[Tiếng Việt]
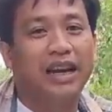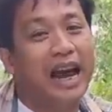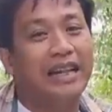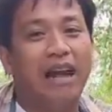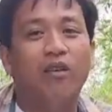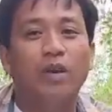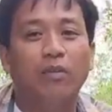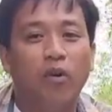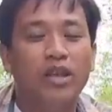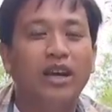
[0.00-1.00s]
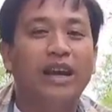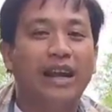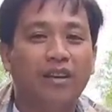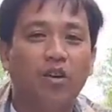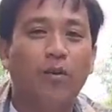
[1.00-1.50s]
Ngay tại vùng đất mũi như thế
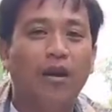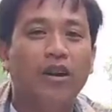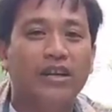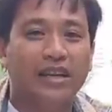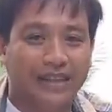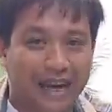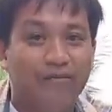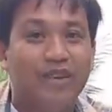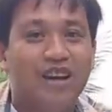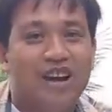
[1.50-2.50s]
này cho cô bác quý anh chị xem